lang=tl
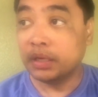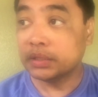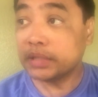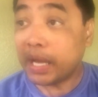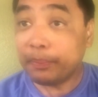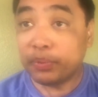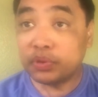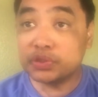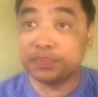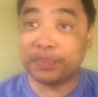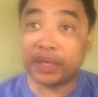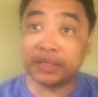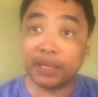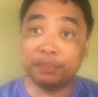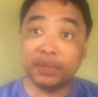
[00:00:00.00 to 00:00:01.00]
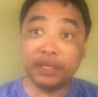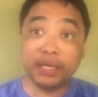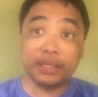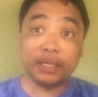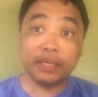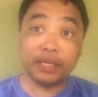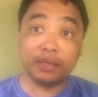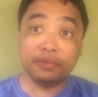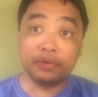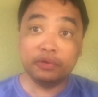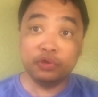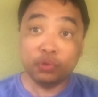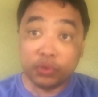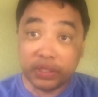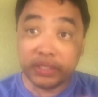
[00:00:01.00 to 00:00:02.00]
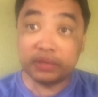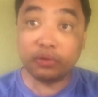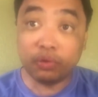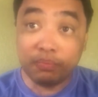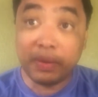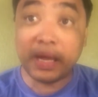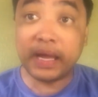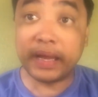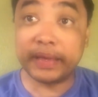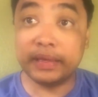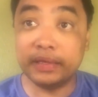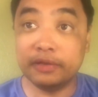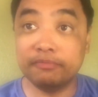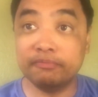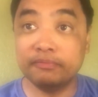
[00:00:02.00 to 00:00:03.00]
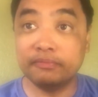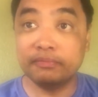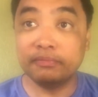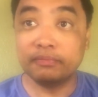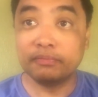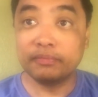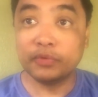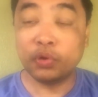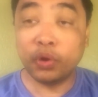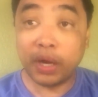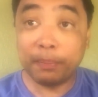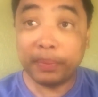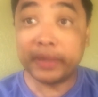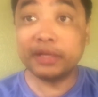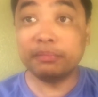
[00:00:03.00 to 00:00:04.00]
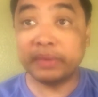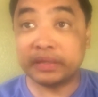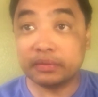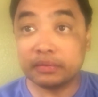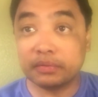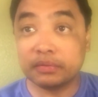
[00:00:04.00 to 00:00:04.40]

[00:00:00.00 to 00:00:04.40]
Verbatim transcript: Tapos, pag nabigyan na ng unit o bahay o apartment,